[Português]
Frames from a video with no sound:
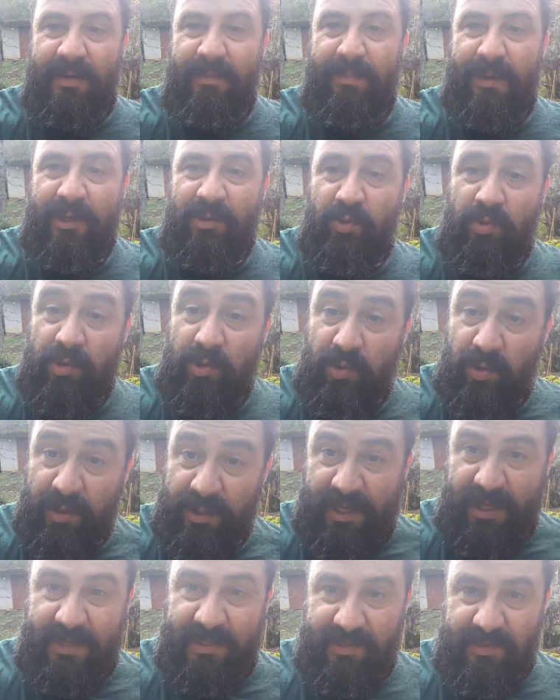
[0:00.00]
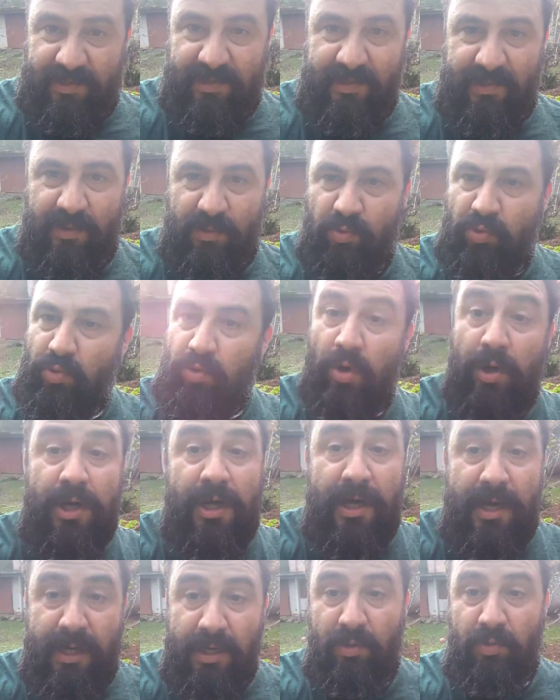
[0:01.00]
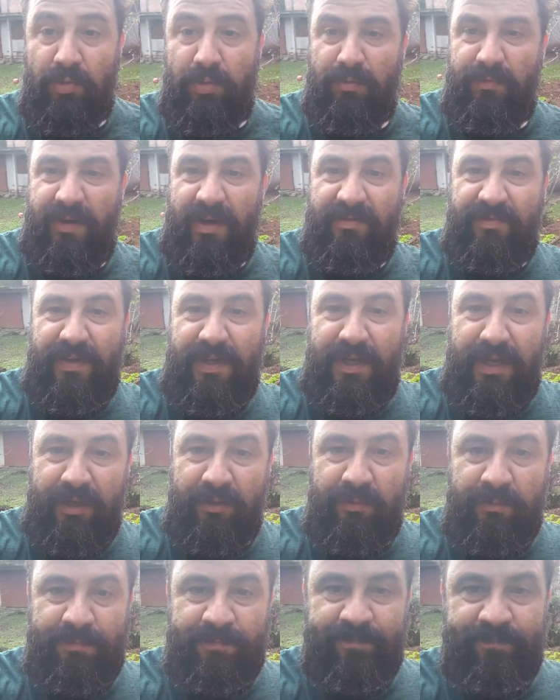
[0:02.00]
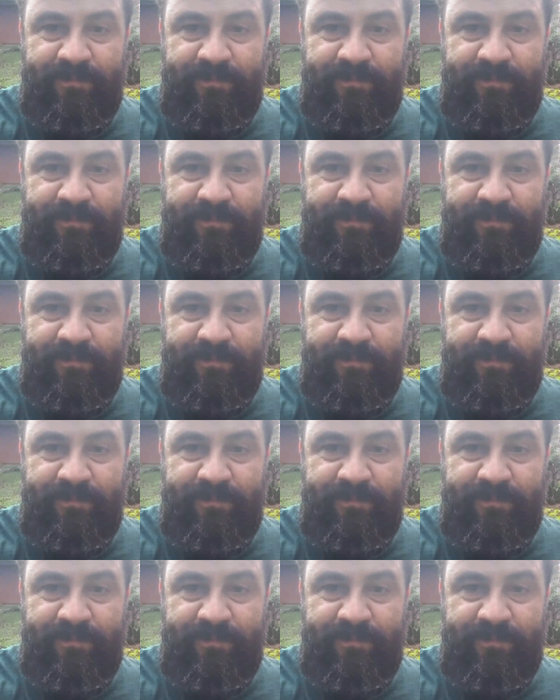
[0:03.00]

para suas hortaliças. Tudo orgânico, não vai veneno.